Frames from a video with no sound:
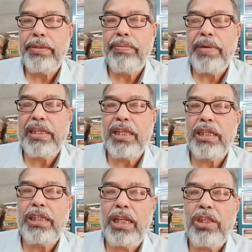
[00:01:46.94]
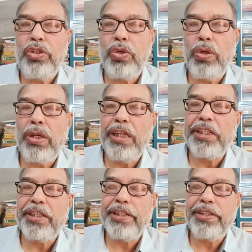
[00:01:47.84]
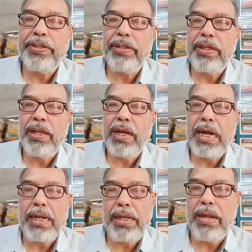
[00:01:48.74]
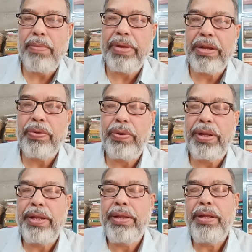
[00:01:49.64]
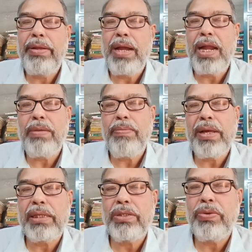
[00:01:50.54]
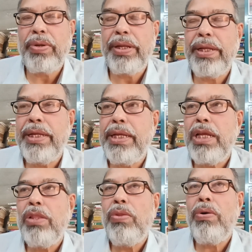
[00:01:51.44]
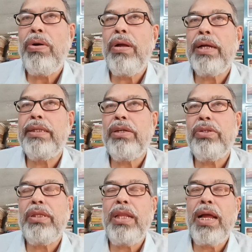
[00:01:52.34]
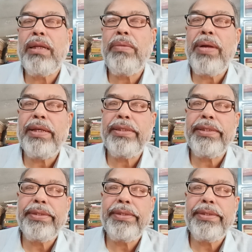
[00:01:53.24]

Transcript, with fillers: পাঁচ চল্লিশ আট নাম্বার করে আট মার্কস করে তো একটা কোশ্চেনে আট মার্কস